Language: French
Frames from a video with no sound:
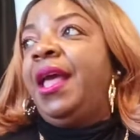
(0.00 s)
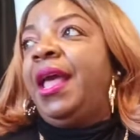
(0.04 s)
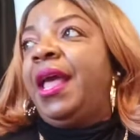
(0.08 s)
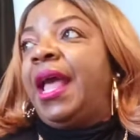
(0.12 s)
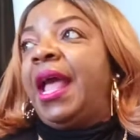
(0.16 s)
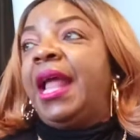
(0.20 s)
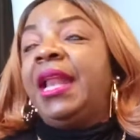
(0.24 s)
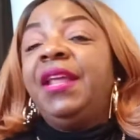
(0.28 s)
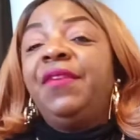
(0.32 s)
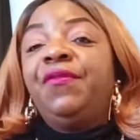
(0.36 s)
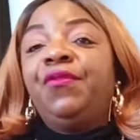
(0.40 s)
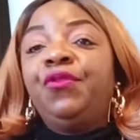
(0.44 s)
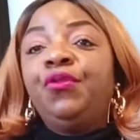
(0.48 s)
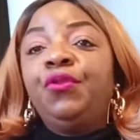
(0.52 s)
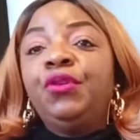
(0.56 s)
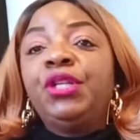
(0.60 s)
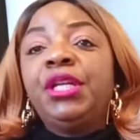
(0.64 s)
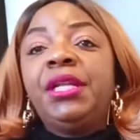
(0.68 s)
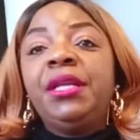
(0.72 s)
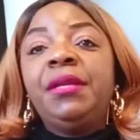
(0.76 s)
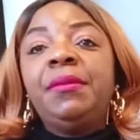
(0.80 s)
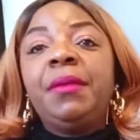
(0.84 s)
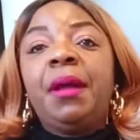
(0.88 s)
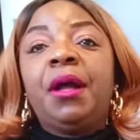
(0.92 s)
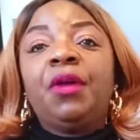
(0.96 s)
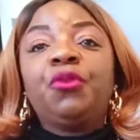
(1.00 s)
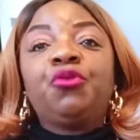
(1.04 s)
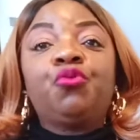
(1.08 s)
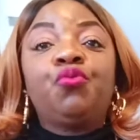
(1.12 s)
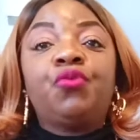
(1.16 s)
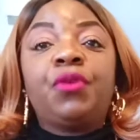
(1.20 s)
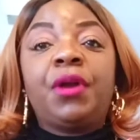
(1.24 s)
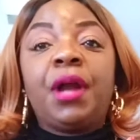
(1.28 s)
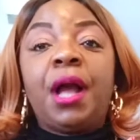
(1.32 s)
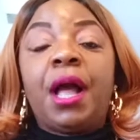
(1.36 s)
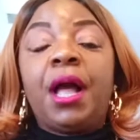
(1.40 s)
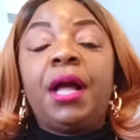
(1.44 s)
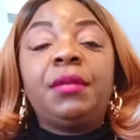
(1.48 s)
Elle est venue, j'ai dit, en tout
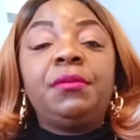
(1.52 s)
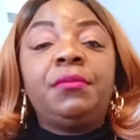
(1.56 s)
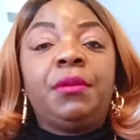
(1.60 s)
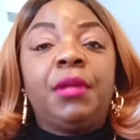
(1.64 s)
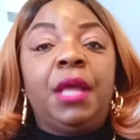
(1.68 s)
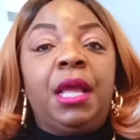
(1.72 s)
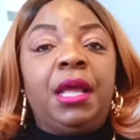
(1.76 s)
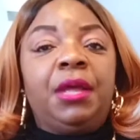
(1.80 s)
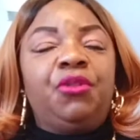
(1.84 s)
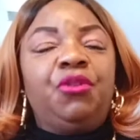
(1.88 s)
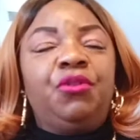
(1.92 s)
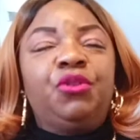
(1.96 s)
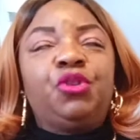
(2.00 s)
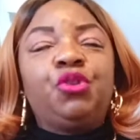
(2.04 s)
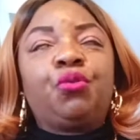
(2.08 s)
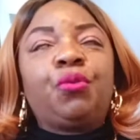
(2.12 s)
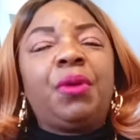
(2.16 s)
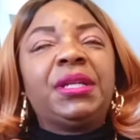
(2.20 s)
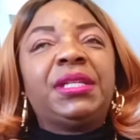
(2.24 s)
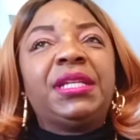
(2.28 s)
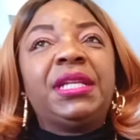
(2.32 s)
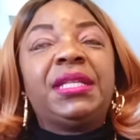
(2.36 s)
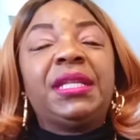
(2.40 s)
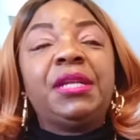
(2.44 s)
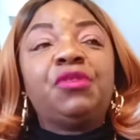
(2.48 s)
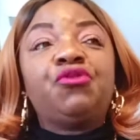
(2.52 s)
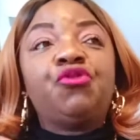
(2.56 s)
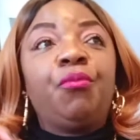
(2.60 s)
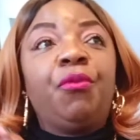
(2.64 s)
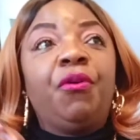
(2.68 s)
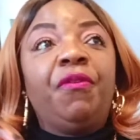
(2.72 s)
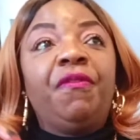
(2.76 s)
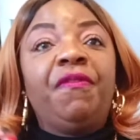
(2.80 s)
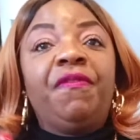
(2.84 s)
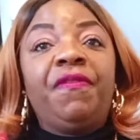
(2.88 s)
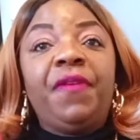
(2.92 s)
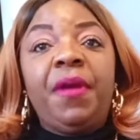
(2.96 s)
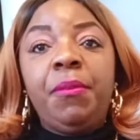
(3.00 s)
cas, je crois que c'était
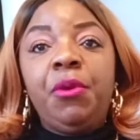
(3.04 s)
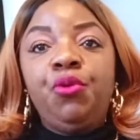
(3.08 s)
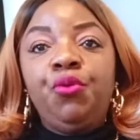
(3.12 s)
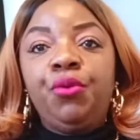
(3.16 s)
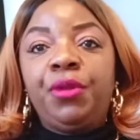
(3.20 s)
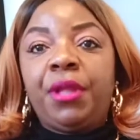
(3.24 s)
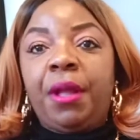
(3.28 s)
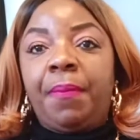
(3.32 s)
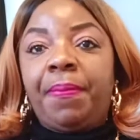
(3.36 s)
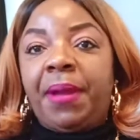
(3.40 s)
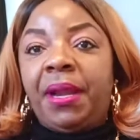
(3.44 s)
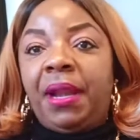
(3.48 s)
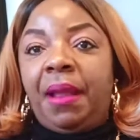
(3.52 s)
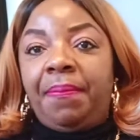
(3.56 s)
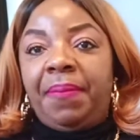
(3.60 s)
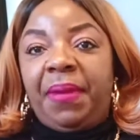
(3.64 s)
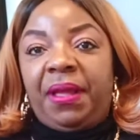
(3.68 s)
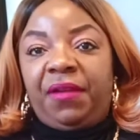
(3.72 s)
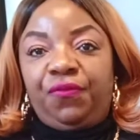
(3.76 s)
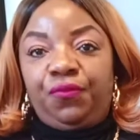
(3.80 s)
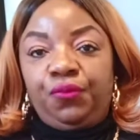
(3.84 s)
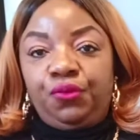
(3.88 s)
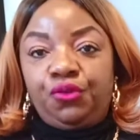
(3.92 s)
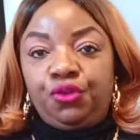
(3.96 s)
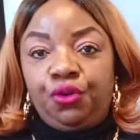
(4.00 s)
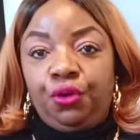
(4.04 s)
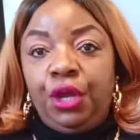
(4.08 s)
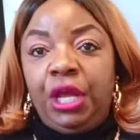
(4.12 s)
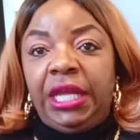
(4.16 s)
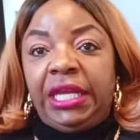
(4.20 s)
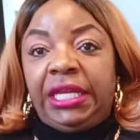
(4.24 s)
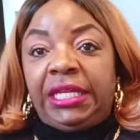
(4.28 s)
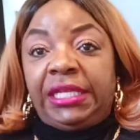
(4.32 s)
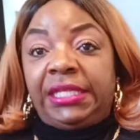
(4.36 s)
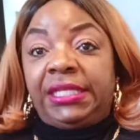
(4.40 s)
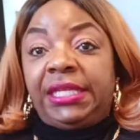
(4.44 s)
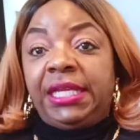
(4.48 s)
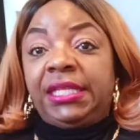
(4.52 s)
seulement 20 minutes après la perfusion,
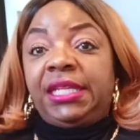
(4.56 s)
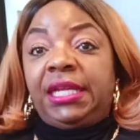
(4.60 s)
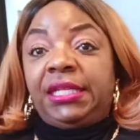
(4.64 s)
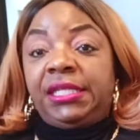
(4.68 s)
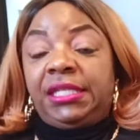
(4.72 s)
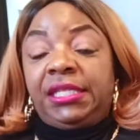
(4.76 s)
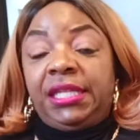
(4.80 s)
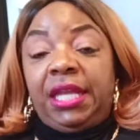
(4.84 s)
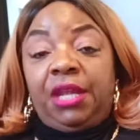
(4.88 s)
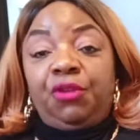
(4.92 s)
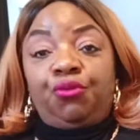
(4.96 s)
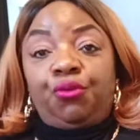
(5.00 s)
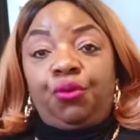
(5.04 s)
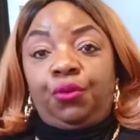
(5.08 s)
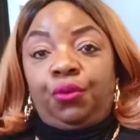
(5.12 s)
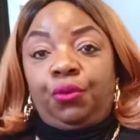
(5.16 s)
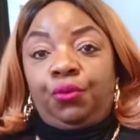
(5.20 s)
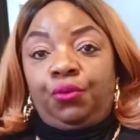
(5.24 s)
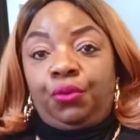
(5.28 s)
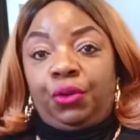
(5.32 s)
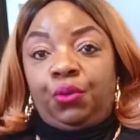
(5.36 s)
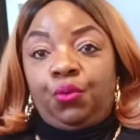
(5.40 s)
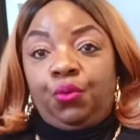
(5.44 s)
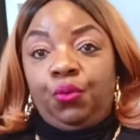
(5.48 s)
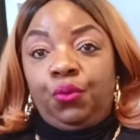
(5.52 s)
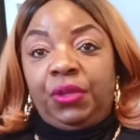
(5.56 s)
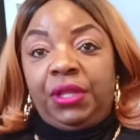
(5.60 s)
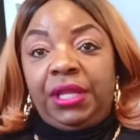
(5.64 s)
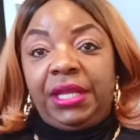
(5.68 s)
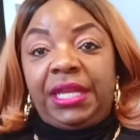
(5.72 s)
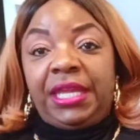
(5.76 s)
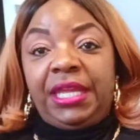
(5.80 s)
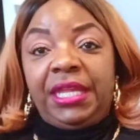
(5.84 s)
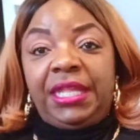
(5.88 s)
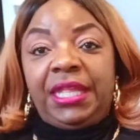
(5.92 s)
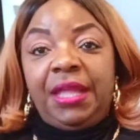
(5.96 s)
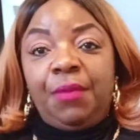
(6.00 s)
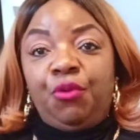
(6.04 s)
j'ai senti un truc
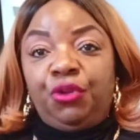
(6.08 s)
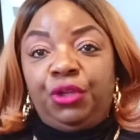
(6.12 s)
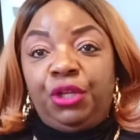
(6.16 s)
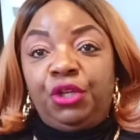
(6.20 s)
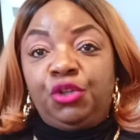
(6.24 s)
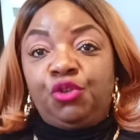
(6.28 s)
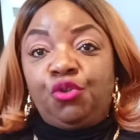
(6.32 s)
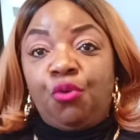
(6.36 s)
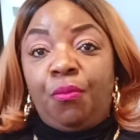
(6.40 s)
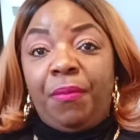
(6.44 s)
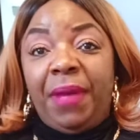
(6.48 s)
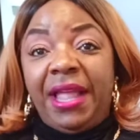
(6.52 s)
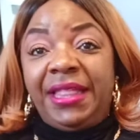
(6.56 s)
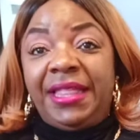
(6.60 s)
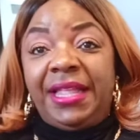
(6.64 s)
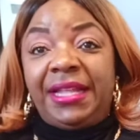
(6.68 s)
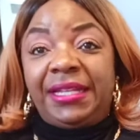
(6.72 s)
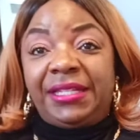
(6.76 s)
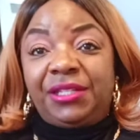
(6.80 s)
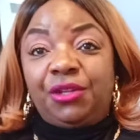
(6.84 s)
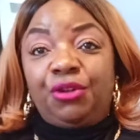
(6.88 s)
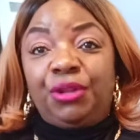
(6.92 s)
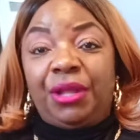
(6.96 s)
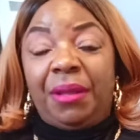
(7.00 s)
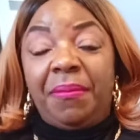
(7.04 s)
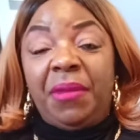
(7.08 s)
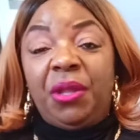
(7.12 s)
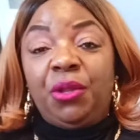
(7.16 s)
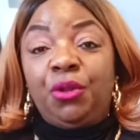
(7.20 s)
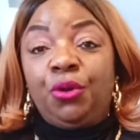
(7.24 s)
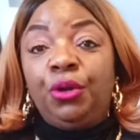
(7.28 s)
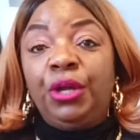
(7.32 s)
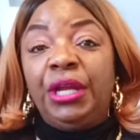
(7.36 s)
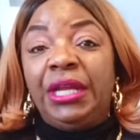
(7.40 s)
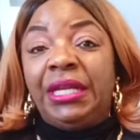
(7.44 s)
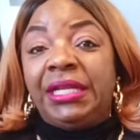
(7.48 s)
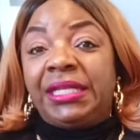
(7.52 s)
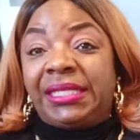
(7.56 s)
quitter mon estomac et descendre. Mais
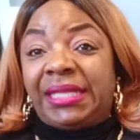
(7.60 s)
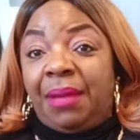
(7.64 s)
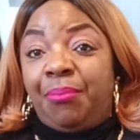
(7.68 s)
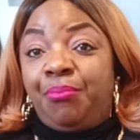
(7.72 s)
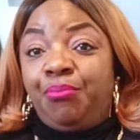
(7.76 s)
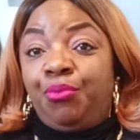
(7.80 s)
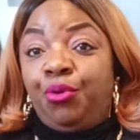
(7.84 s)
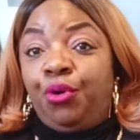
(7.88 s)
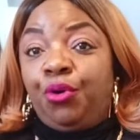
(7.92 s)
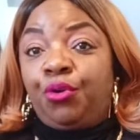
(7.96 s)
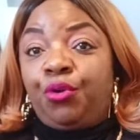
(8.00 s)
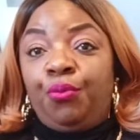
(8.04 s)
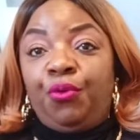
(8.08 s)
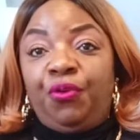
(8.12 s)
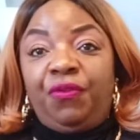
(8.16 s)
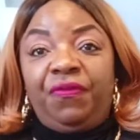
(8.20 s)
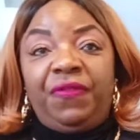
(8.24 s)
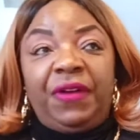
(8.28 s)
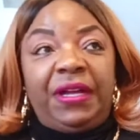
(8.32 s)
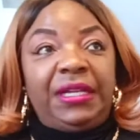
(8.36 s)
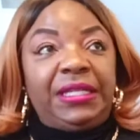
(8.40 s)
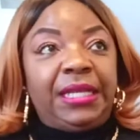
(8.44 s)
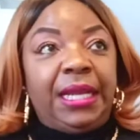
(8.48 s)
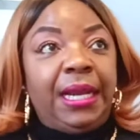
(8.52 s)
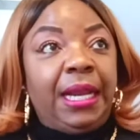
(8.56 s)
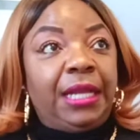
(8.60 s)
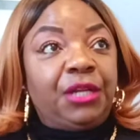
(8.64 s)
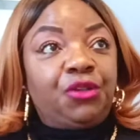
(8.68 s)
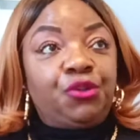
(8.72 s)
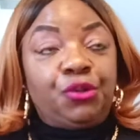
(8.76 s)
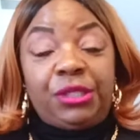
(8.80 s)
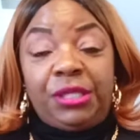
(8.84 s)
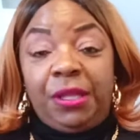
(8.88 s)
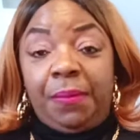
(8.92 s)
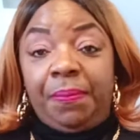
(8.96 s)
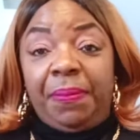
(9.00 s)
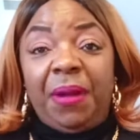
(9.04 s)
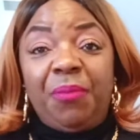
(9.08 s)
non, ça bloque mon vagin là, je ne
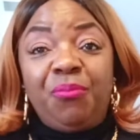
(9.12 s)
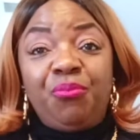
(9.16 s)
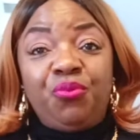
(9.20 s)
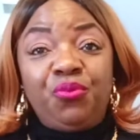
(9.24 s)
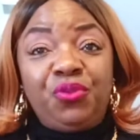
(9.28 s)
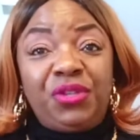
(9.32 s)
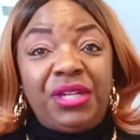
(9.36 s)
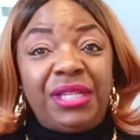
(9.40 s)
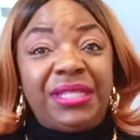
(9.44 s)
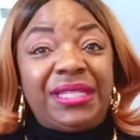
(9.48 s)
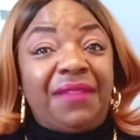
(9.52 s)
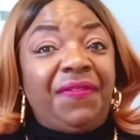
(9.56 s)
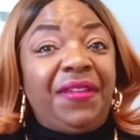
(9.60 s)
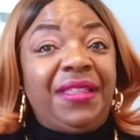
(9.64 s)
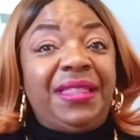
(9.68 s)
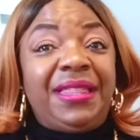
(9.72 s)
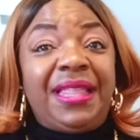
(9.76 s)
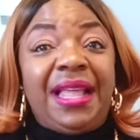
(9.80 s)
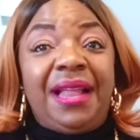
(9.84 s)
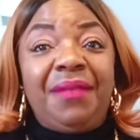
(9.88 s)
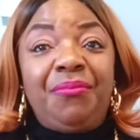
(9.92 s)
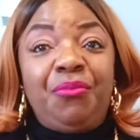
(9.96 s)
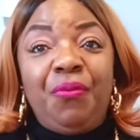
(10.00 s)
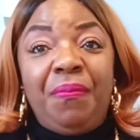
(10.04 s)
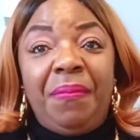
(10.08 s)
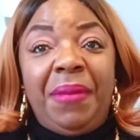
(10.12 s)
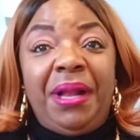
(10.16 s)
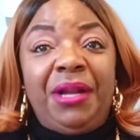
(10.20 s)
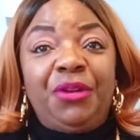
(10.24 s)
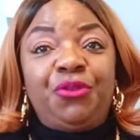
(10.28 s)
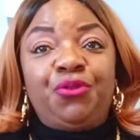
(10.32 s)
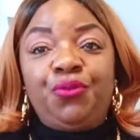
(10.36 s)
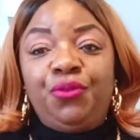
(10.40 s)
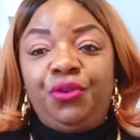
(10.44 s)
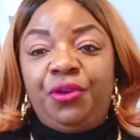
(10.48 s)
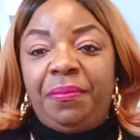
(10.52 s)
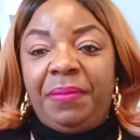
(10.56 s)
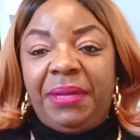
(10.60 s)
sais pas bouger, ça fait tellement mal
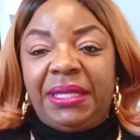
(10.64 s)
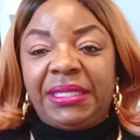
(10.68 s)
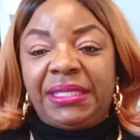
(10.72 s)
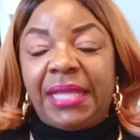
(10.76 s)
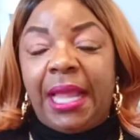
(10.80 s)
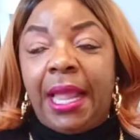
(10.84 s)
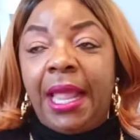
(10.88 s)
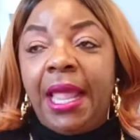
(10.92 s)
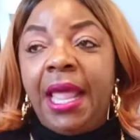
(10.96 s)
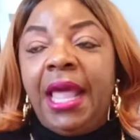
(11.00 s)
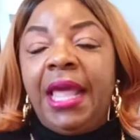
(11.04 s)
tout le bassin.